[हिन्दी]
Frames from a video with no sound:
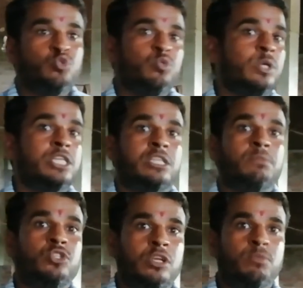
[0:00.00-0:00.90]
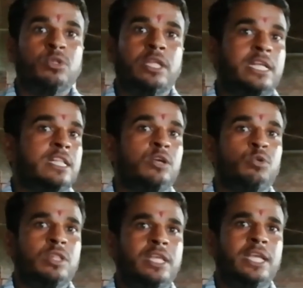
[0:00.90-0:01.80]
जुड़ों की समस्या बहुत
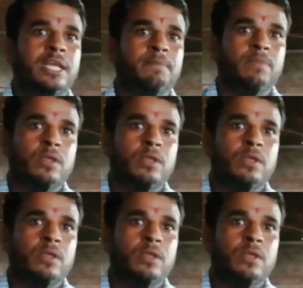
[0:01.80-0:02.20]
अधिकतर होती है